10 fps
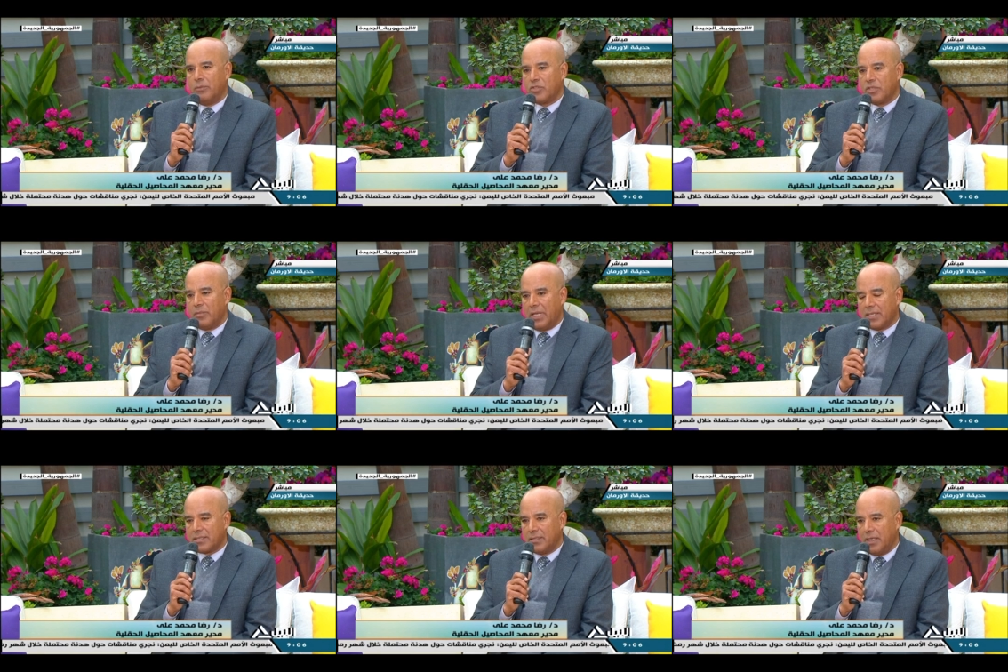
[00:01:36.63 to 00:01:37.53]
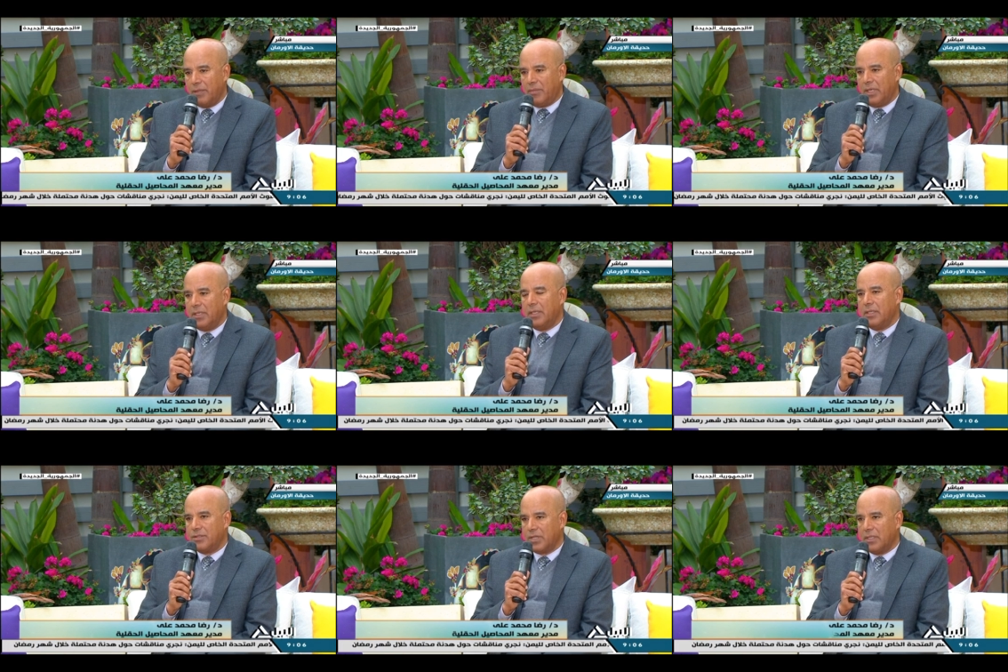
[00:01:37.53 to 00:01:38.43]
موسم من حصاد القمح
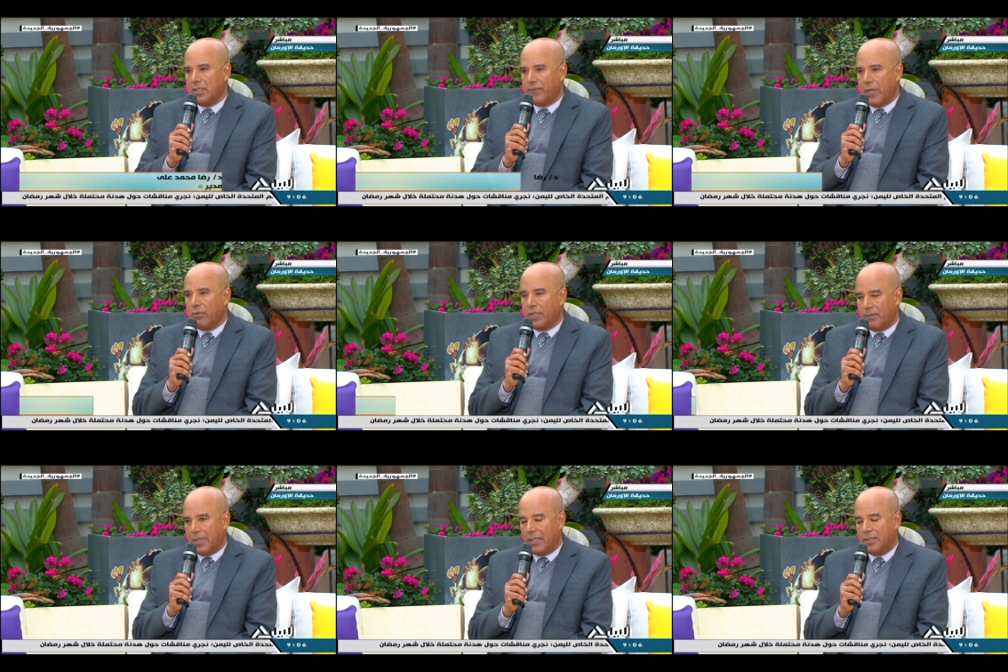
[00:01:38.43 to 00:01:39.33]
ان شاء الله في اول اربعه.